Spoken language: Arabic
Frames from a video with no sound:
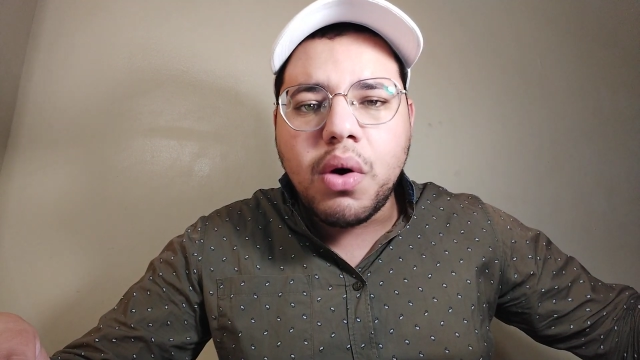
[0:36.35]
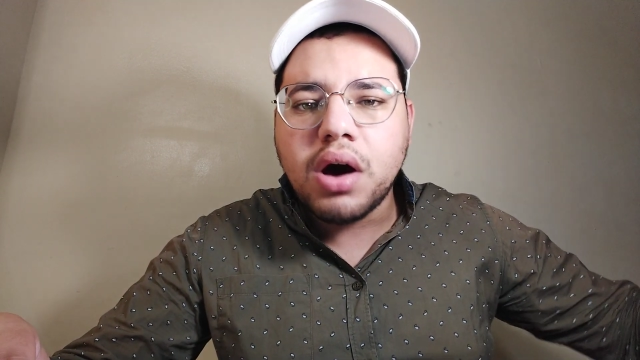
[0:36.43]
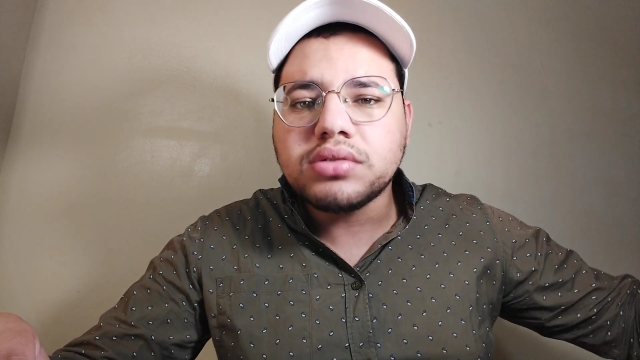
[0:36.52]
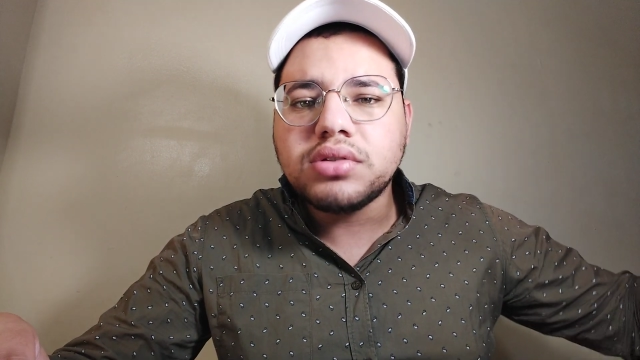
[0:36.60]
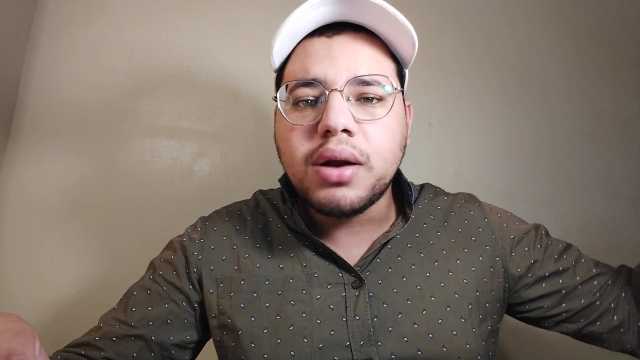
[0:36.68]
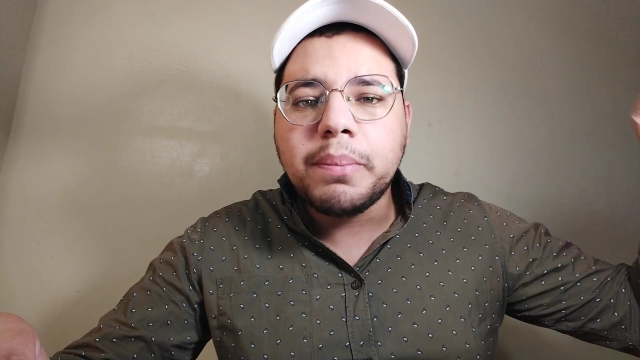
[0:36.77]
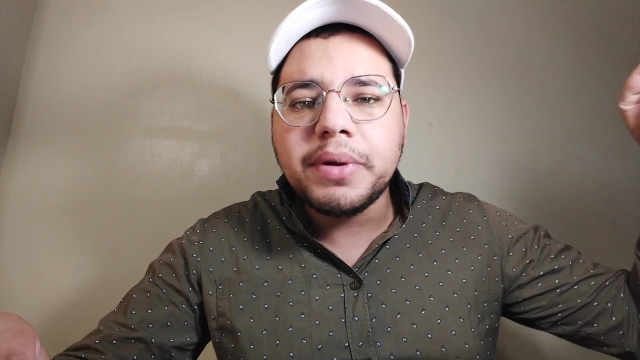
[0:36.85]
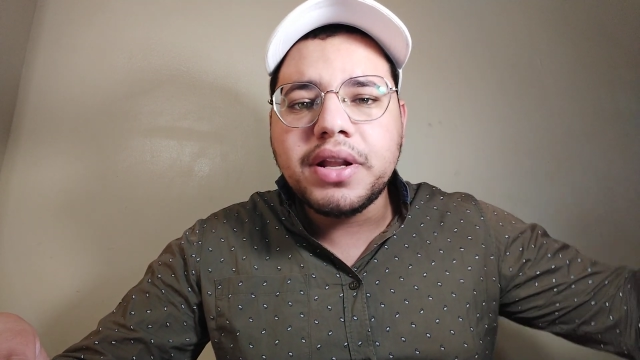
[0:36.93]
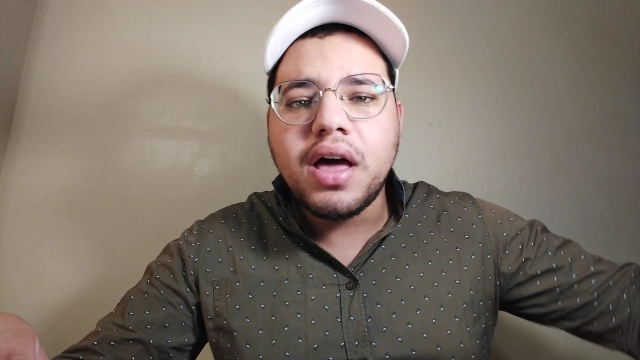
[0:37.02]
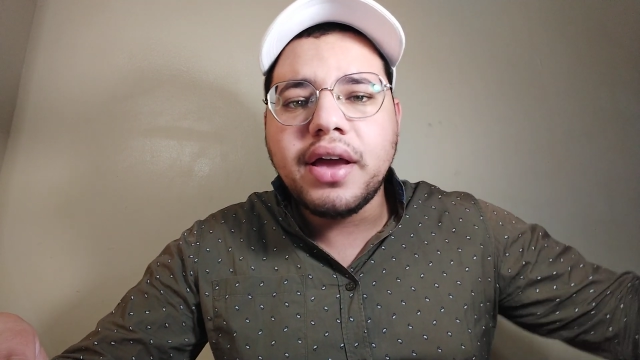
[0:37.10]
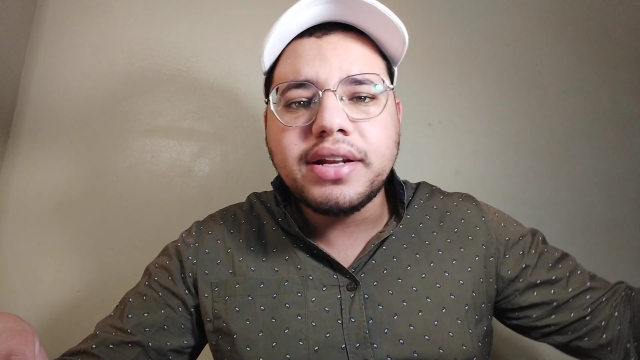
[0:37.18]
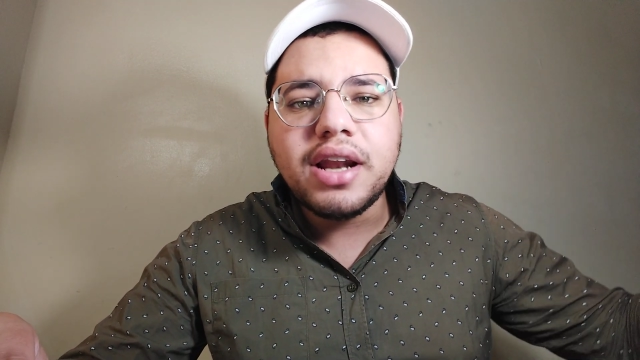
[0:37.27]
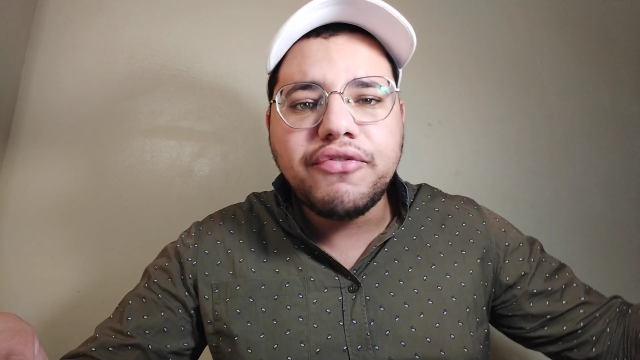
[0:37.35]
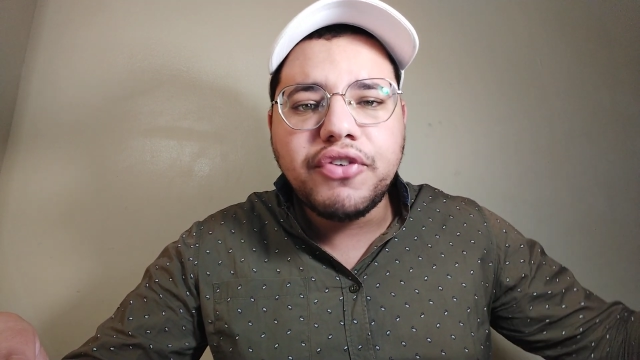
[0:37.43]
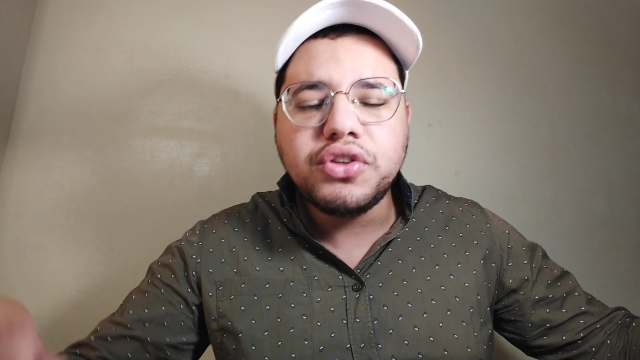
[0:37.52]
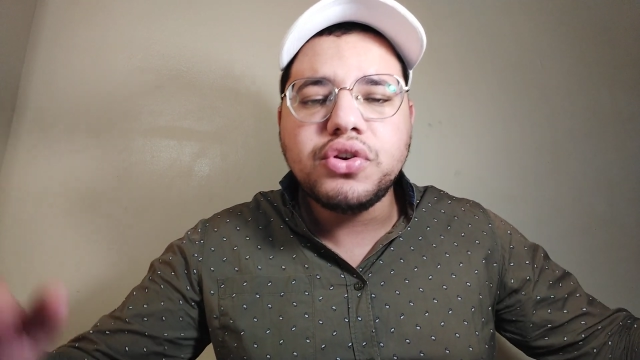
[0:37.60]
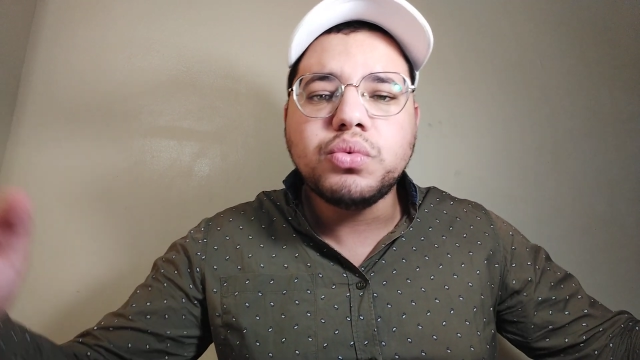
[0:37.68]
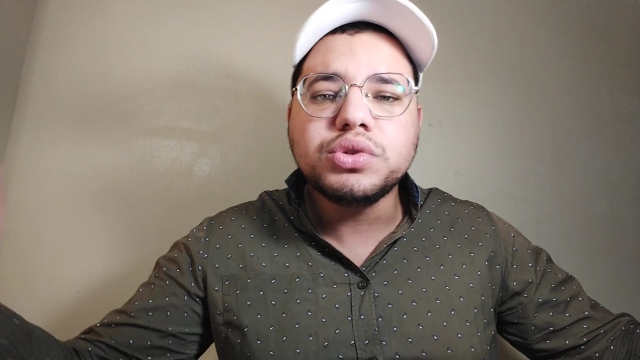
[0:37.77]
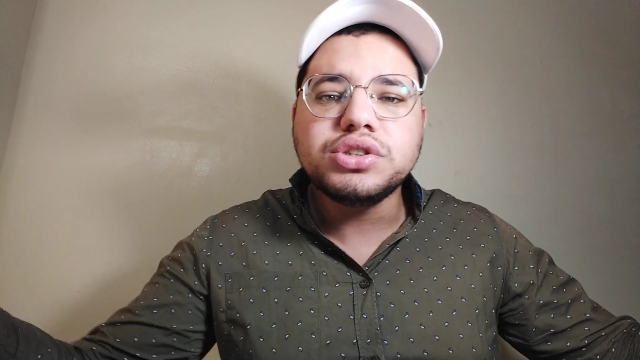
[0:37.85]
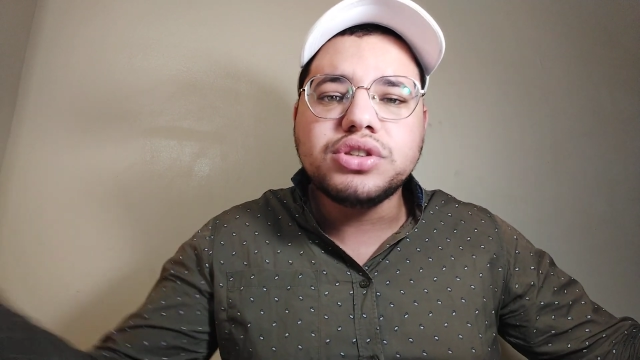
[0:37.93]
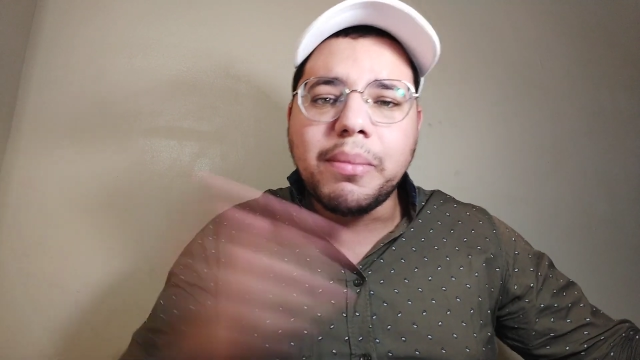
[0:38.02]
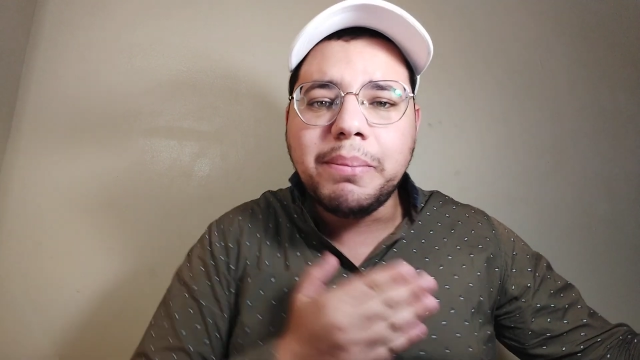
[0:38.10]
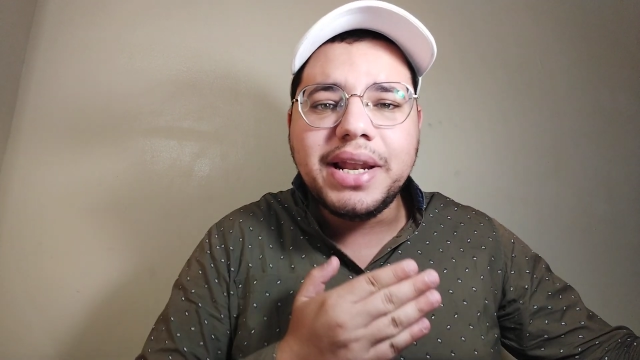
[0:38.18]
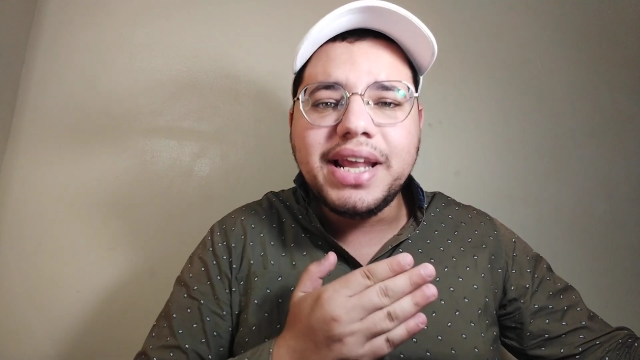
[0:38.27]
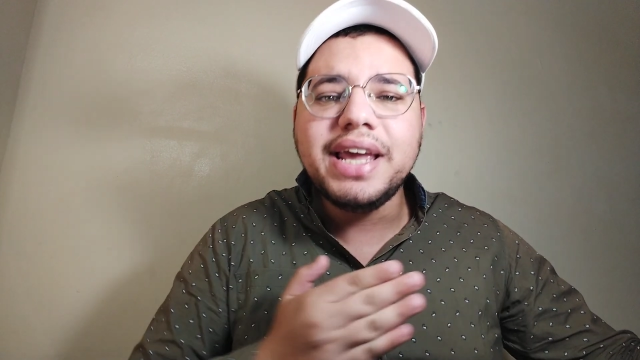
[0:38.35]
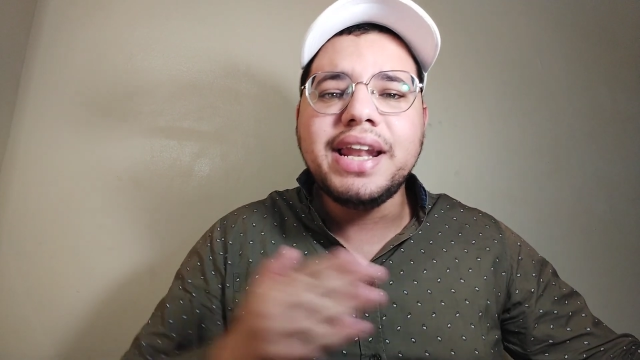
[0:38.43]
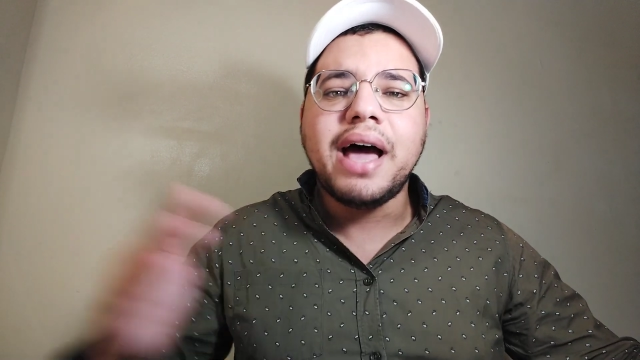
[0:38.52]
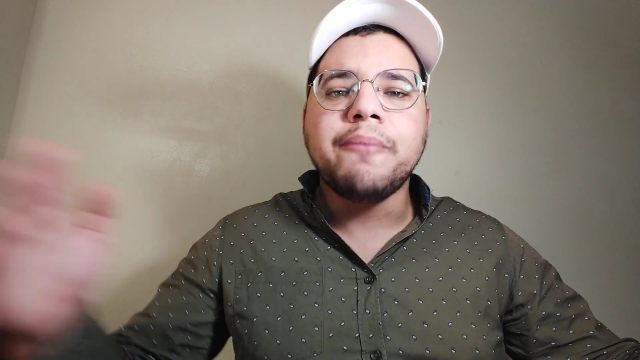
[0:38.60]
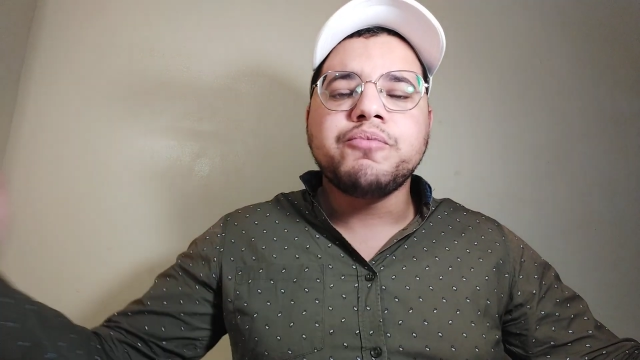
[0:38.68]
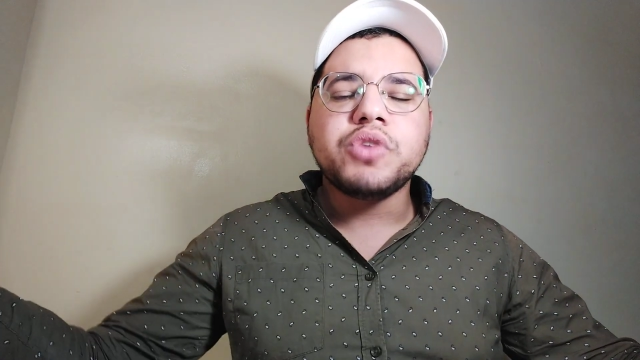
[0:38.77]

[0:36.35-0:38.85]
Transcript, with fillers: واكتر بلايك للفيديو وانضم لينا